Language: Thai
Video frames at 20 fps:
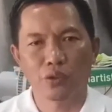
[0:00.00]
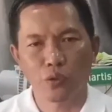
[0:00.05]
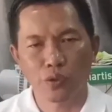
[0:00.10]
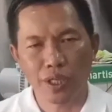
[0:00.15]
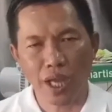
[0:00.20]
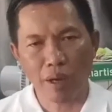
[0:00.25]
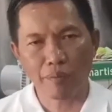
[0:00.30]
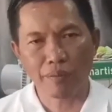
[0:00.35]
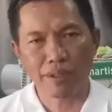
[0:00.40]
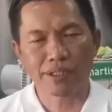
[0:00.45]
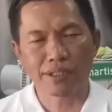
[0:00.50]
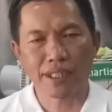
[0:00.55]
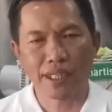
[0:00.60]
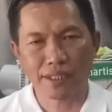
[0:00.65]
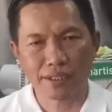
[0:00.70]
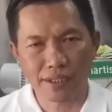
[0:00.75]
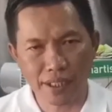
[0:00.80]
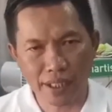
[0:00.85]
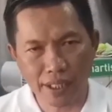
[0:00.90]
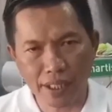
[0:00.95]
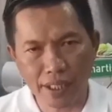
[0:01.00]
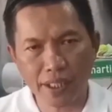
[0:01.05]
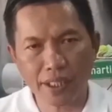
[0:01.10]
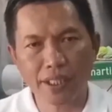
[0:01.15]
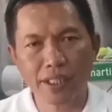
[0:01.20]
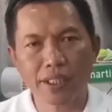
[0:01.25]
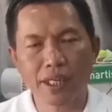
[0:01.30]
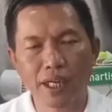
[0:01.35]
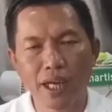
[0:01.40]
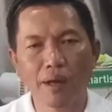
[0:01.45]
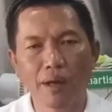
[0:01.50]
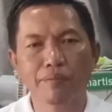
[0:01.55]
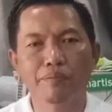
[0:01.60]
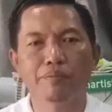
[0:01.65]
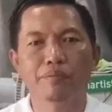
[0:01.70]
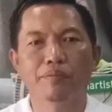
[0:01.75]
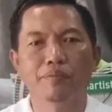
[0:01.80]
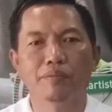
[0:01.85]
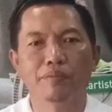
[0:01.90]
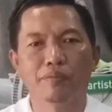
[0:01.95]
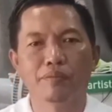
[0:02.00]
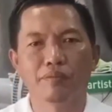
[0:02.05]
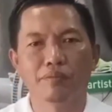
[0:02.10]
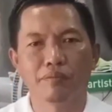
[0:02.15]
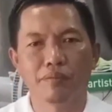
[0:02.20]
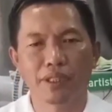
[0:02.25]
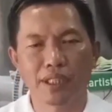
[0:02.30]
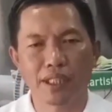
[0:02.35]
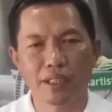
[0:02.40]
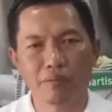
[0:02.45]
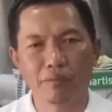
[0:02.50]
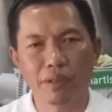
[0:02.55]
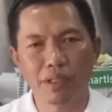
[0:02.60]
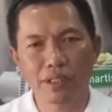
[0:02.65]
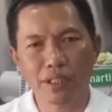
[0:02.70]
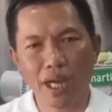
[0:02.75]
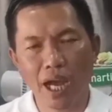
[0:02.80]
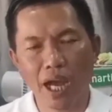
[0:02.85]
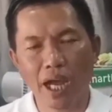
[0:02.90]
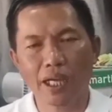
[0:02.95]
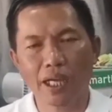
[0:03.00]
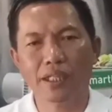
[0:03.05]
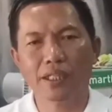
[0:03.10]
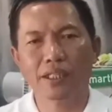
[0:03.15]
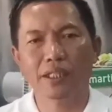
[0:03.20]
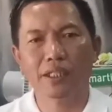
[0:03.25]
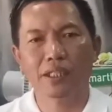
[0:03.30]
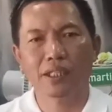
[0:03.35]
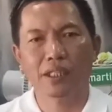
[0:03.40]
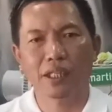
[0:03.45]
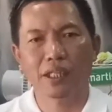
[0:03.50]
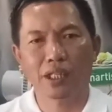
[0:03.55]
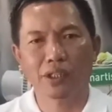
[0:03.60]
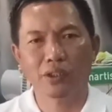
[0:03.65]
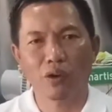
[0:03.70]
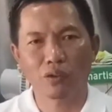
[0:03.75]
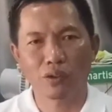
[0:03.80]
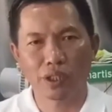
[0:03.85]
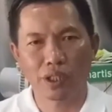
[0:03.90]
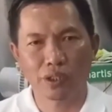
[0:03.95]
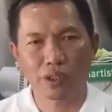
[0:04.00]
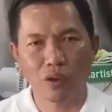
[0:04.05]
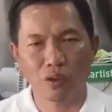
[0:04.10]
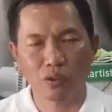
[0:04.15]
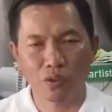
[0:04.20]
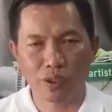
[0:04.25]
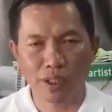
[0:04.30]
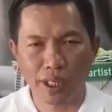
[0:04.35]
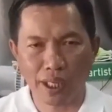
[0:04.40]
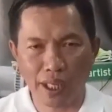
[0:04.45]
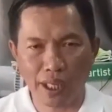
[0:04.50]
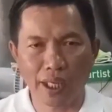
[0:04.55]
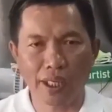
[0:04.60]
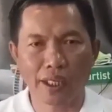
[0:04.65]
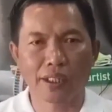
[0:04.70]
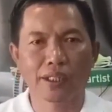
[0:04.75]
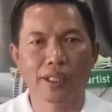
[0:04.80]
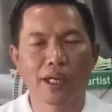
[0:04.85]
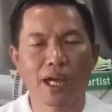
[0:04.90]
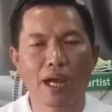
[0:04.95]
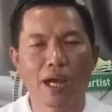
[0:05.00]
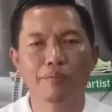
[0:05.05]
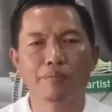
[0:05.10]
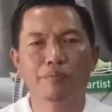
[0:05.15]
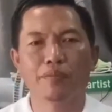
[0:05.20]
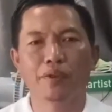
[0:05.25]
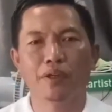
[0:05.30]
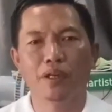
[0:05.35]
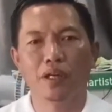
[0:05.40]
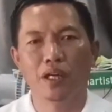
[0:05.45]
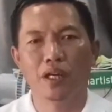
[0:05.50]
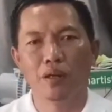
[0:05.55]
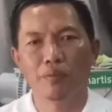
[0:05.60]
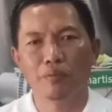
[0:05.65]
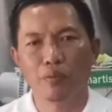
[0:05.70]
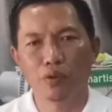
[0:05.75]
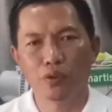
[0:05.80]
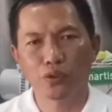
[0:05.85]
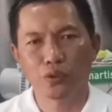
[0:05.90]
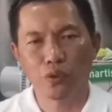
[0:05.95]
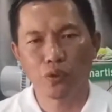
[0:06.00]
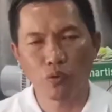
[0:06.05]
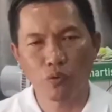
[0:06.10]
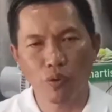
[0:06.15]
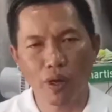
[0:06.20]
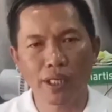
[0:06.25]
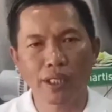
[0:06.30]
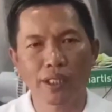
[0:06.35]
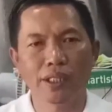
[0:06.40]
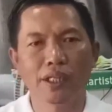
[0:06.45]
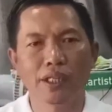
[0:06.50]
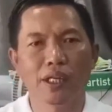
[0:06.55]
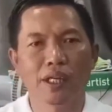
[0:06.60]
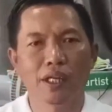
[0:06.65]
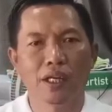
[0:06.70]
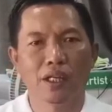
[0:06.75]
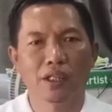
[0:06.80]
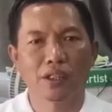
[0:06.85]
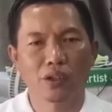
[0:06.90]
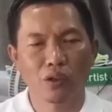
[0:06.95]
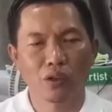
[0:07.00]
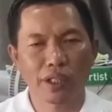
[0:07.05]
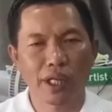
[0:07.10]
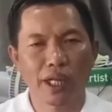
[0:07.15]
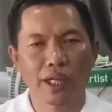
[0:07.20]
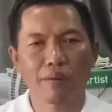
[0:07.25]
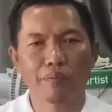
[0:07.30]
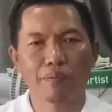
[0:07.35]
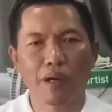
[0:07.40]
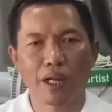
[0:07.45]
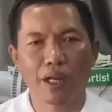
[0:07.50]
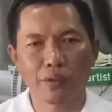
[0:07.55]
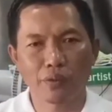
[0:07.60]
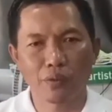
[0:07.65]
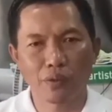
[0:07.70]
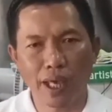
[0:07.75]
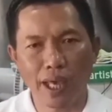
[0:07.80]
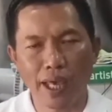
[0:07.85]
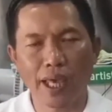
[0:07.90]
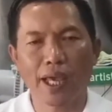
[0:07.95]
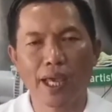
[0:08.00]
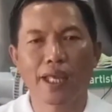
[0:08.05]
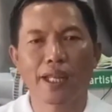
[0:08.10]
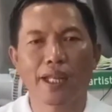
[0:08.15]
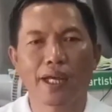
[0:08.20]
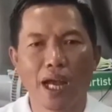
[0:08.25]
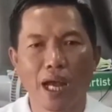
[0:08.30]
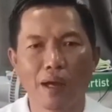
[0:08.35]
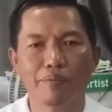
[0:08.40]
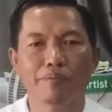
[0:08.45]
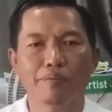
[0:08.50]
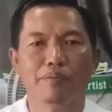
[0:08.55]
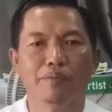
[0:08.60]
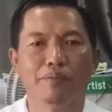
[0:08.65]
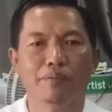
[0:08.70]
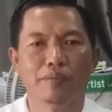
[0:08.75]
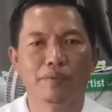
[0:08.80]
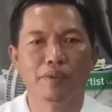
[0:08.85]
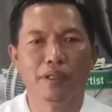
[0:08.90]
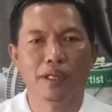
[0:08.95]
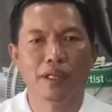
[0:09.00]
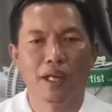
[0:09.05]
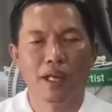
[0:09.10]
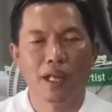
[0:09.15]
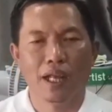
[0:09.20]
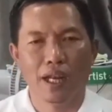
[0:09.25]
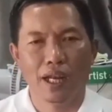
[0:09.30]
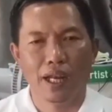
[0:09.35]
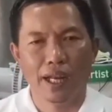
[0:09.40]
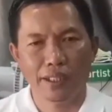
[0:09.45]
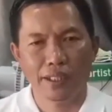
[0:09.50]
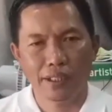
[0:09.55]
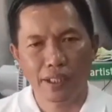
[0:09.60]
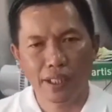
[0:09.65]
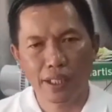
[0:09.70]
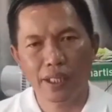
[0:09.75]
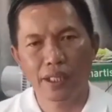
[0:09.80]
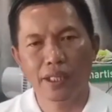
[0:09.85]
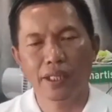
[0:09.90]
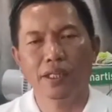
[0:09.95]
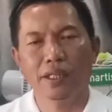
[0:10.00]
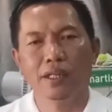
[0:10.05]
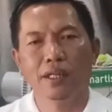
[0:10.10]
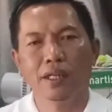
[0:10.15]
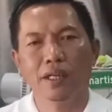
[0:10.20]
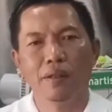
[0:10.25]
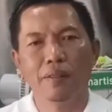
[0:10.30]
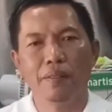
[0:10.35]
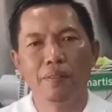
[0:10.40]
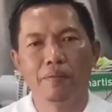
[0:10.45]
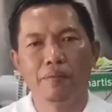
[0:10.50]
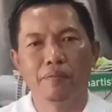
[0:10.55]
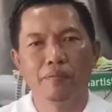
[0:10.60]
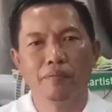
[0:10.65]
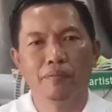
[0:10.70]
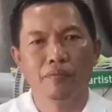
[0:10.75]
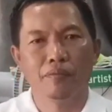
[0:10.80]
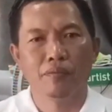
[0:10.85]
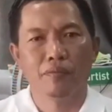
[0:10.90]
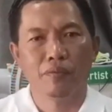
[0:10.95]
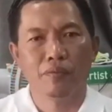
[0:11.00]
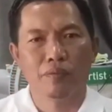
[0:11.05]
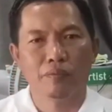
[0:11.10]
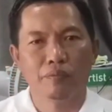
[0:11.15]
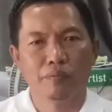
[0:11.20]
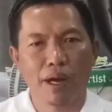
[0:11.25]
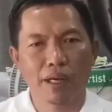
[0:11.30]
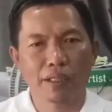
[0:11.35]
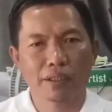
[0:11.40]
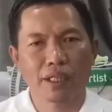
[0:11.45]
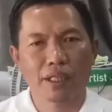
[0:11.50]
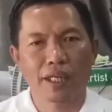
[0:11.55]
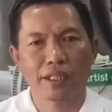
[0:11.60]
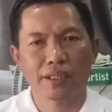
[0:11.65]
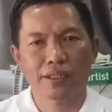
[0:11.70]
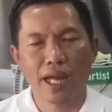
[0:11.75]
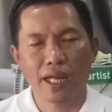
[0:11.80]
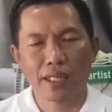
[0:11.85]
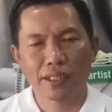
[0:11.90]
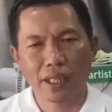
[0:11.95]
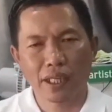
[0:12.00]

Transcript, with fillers: อยู่อย่างมีศักดิ์ศรีนะครับ มีกินมีใช้ในท้องถิ่นของตนเองนะครับ ผู้สูงวัยต้องได้รับการดูแลนะครับและทีนี้พรรคไทยส